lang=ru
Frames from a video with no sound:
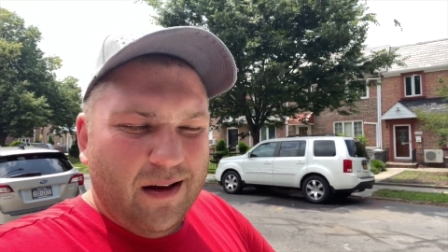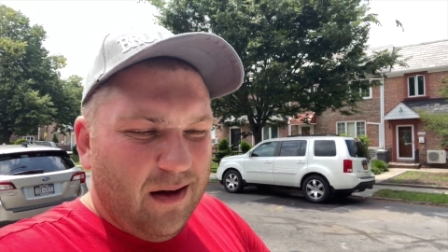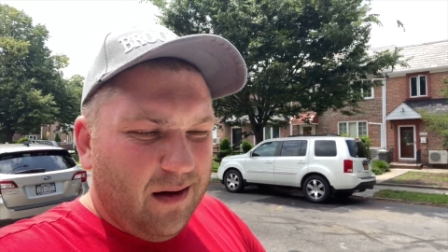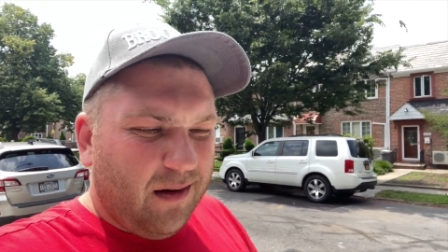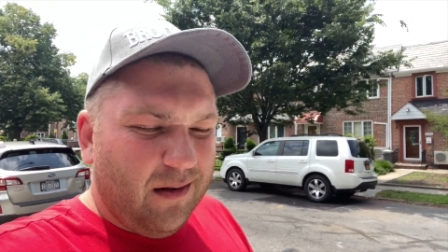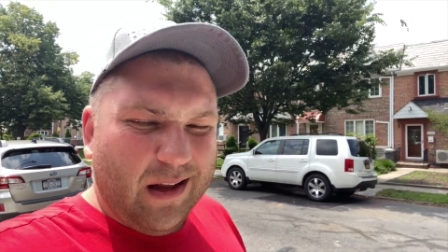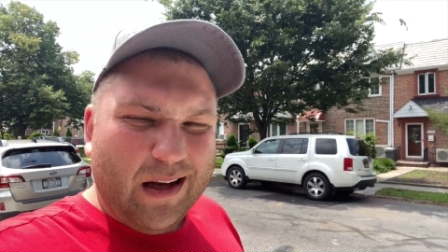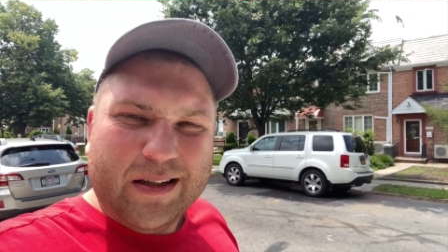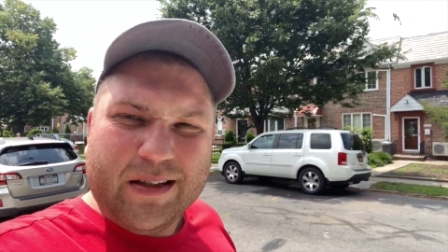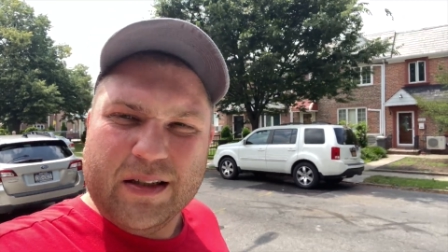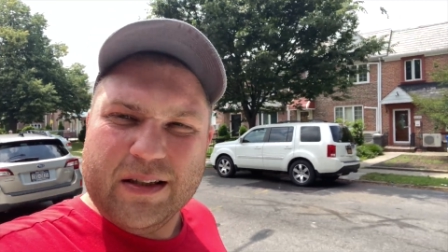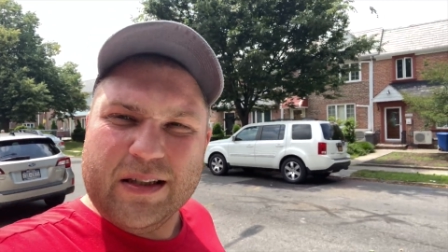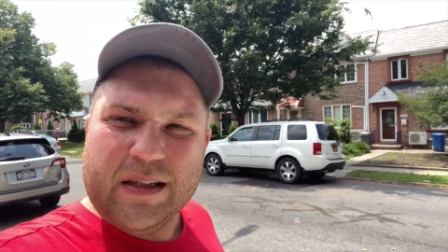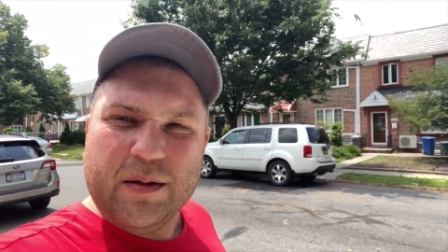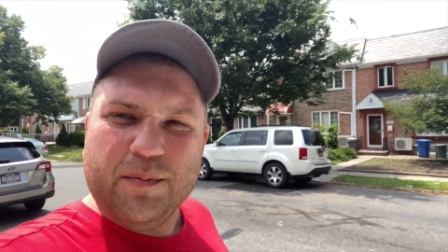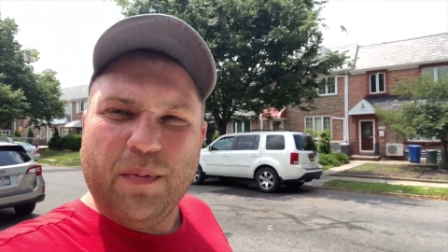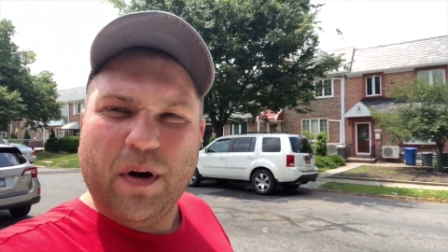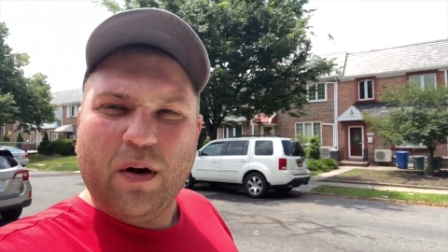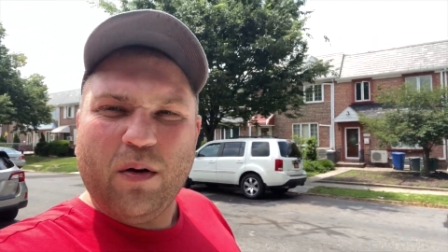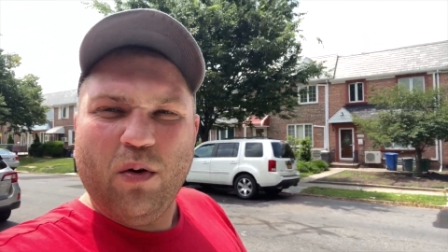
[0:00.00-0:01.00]
Классно
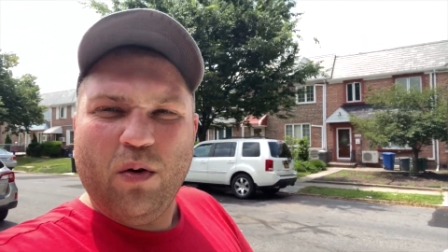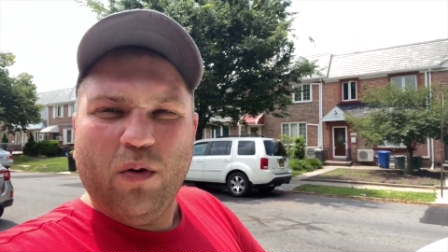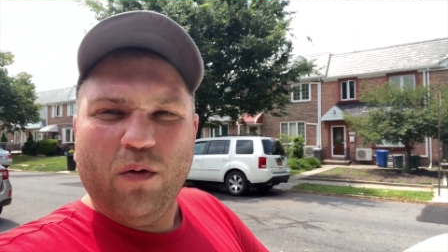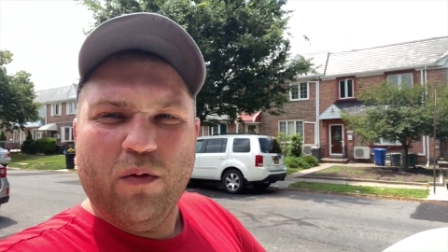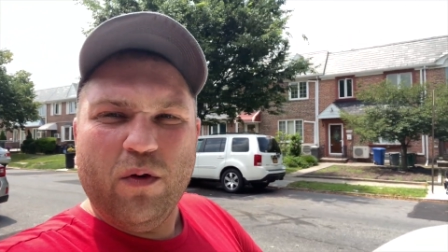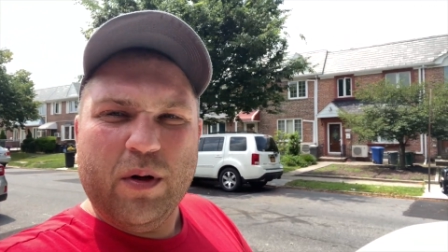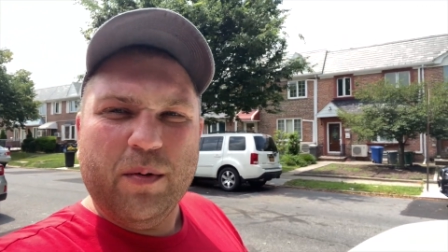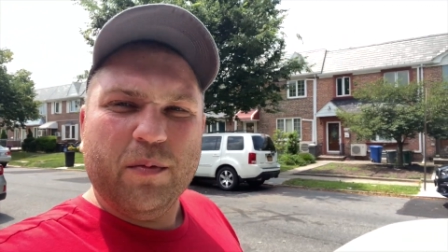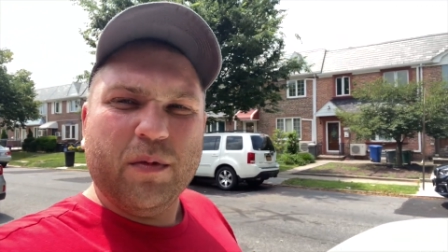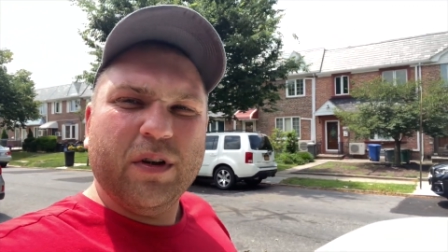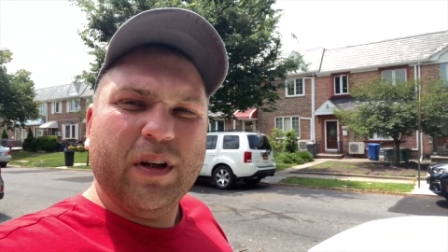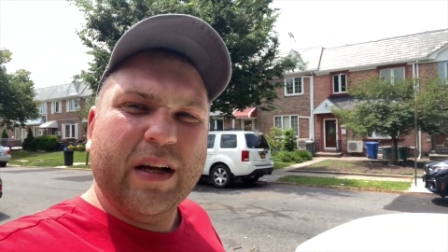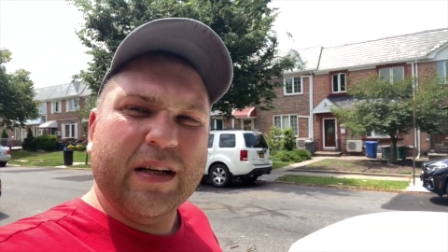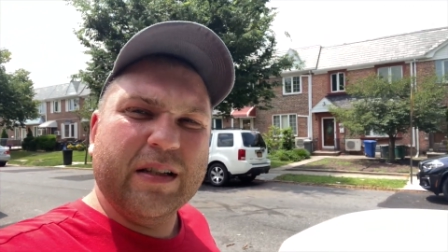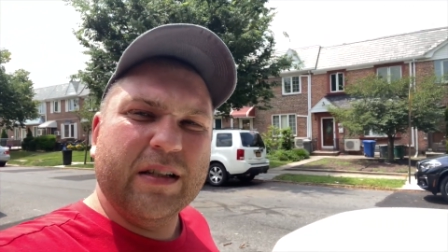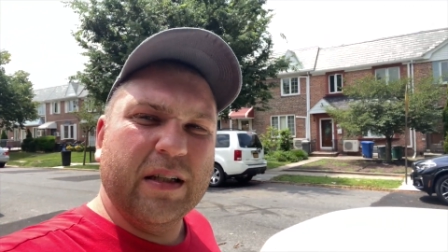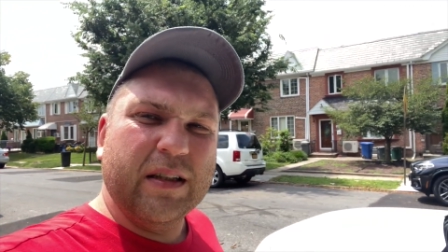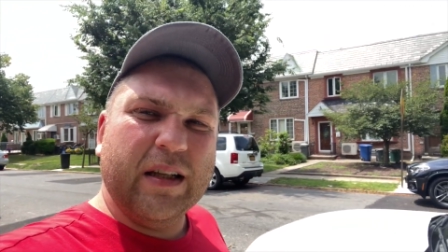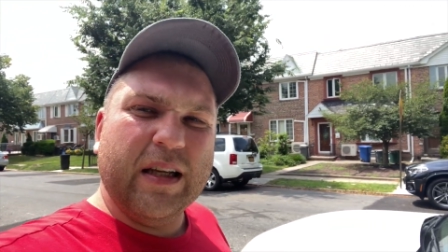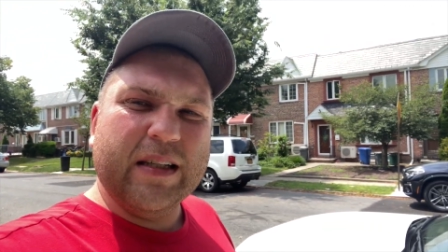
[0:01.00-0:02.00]
запаковываем,
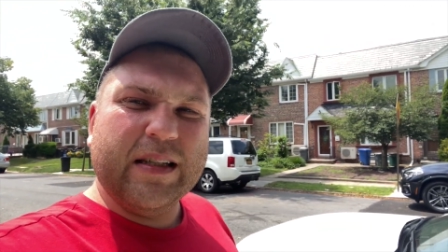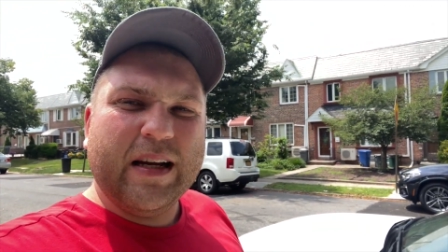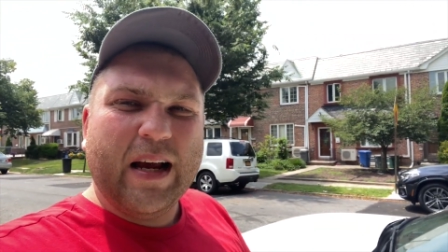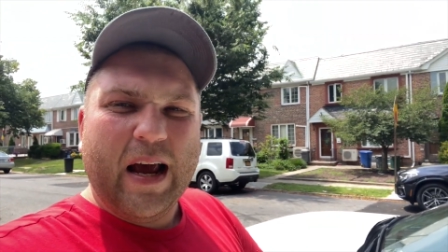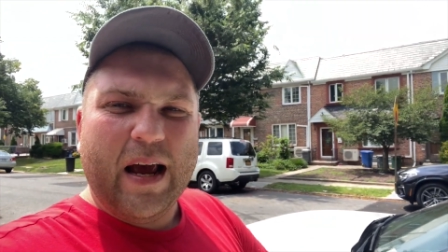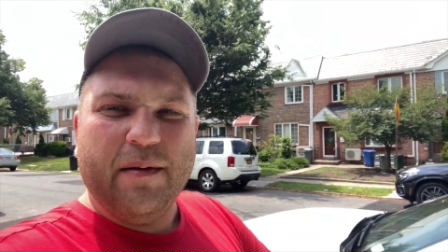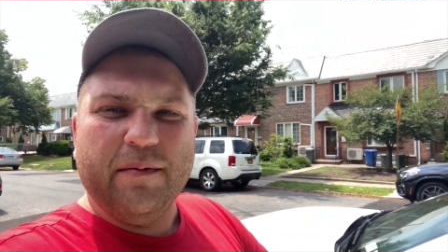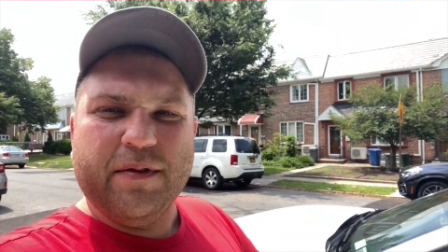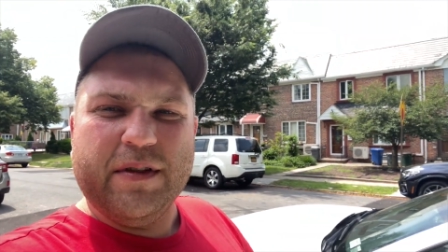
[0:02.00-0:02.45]
классно таскаем